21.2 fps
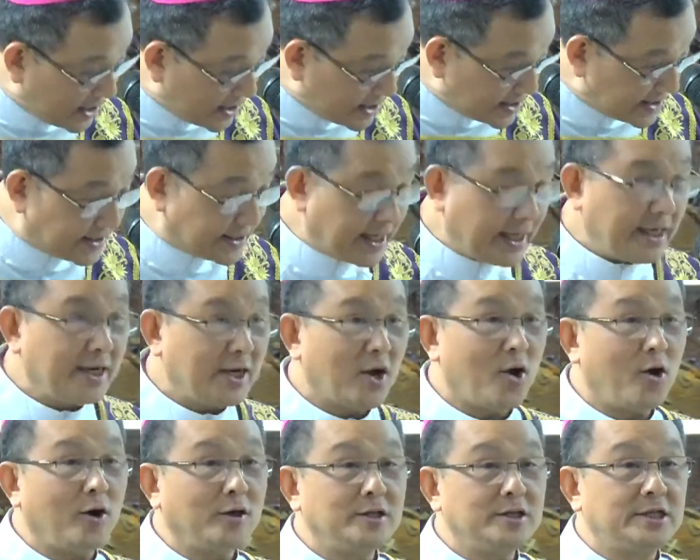sinh
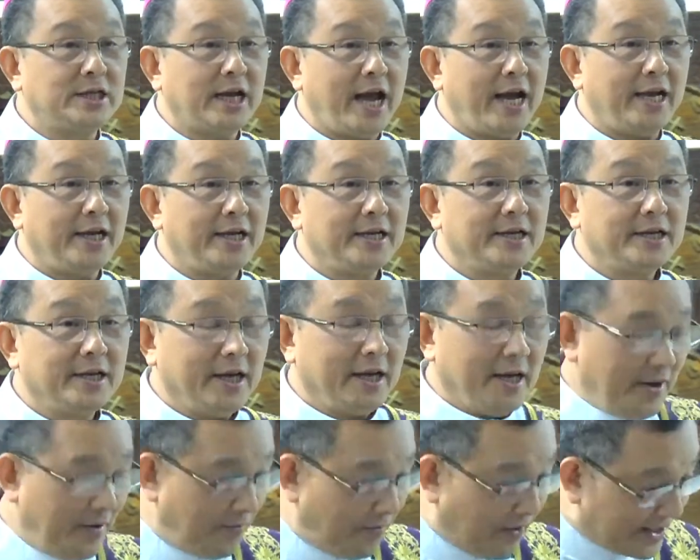con trai
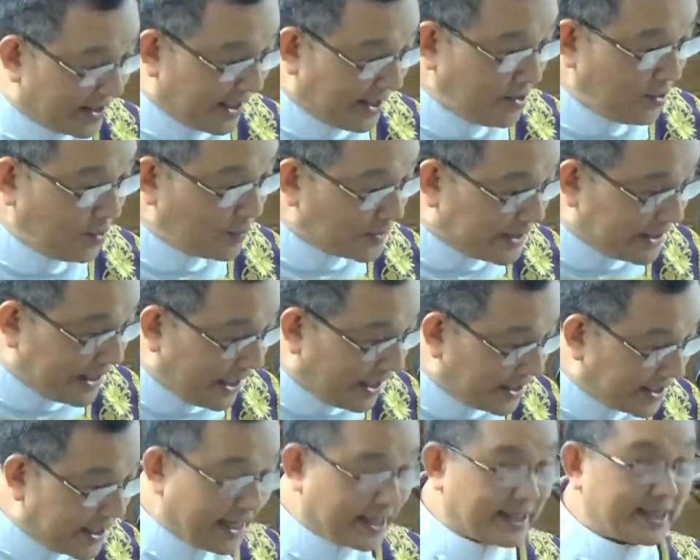và Thánh Du Xe đặt